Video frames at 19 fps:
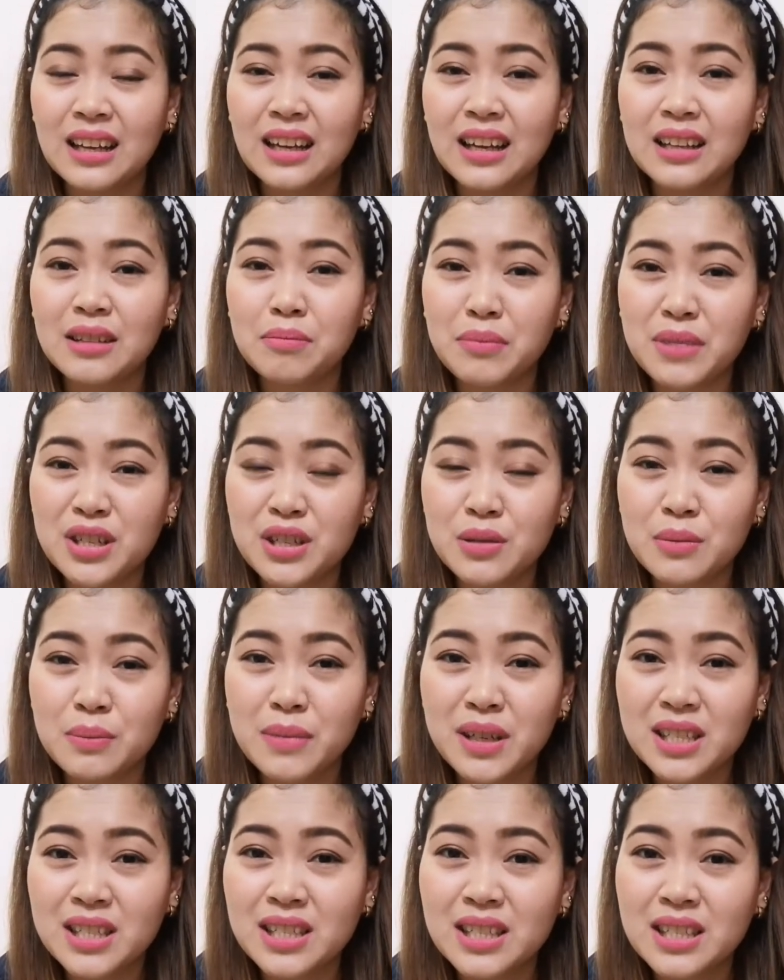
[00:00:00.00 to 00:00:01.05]
at mis,
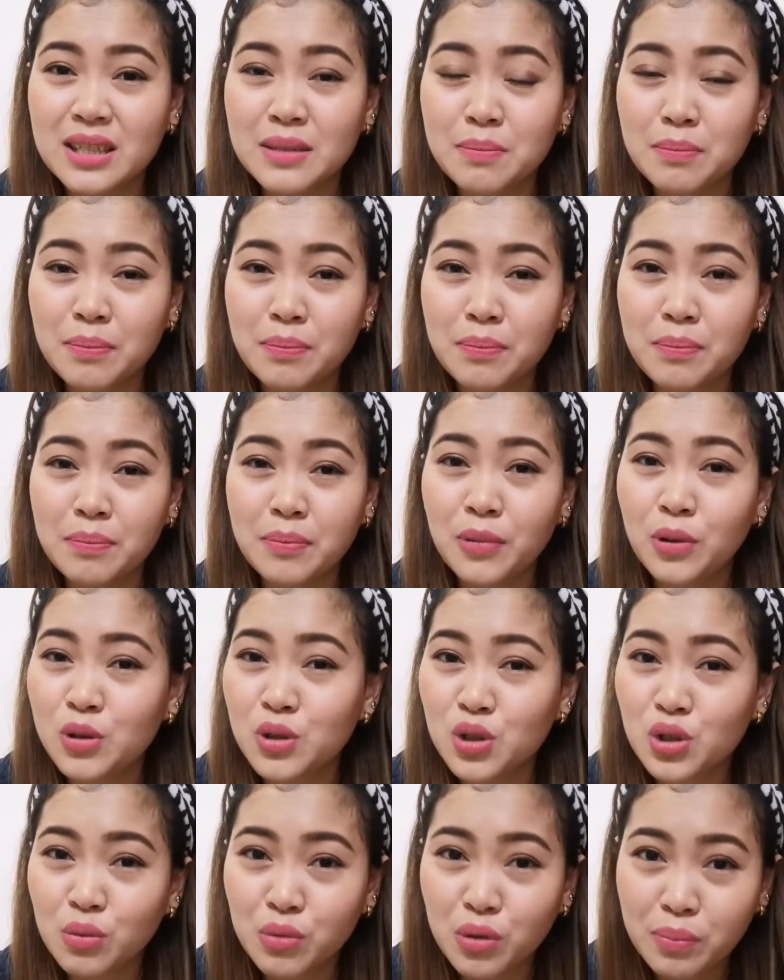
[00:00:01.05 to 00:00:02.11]
mas
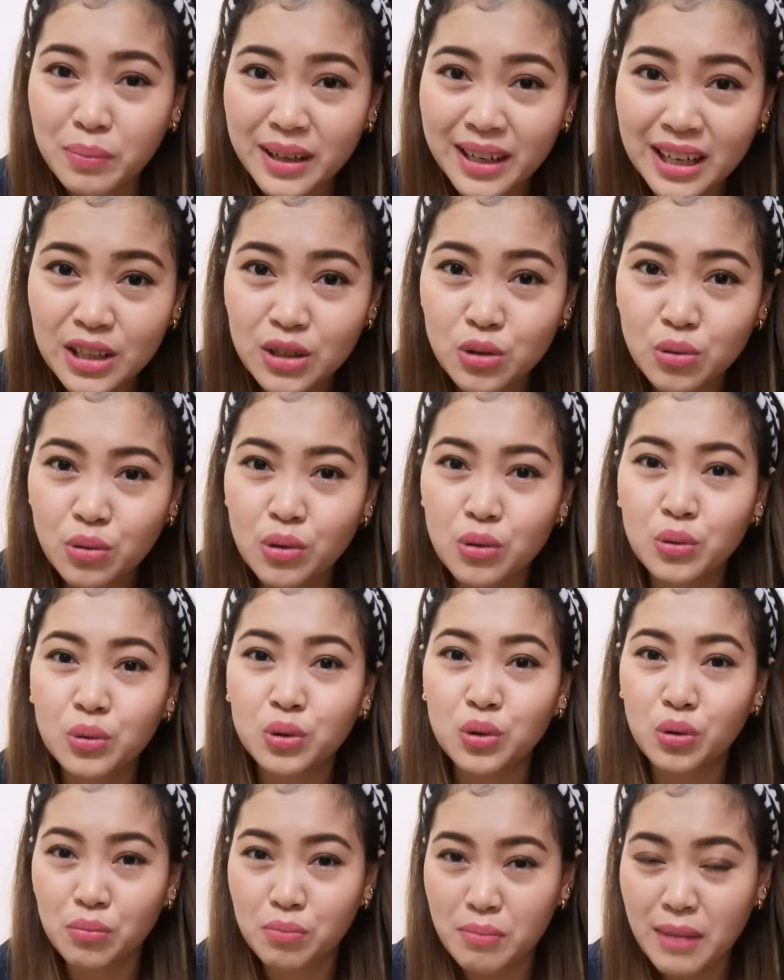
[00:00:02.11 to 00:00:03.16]
gusto mo pa rin yung
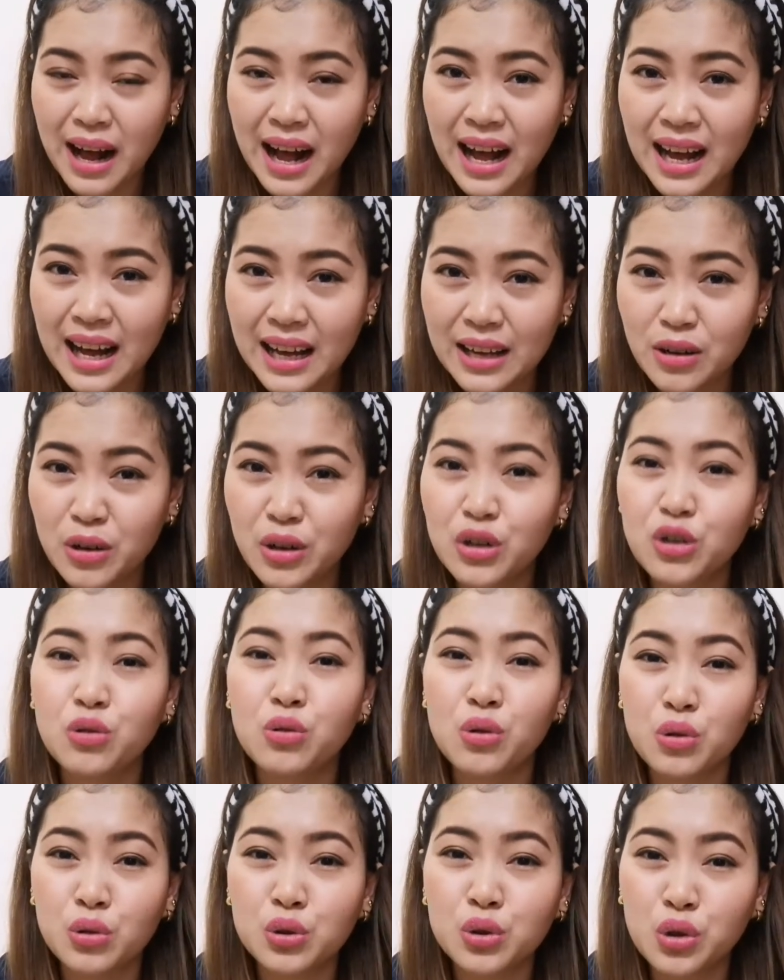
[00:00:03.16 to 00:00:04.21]
lutong bahay or
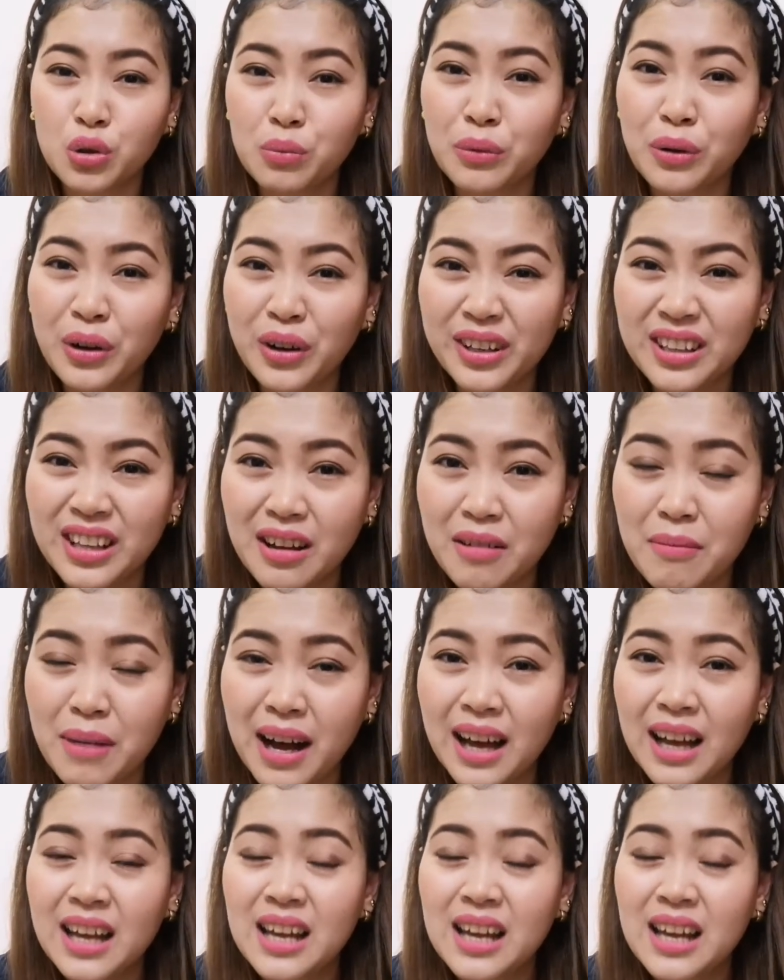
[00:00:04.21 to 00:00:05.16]
yung luto mo, o ba? Diba?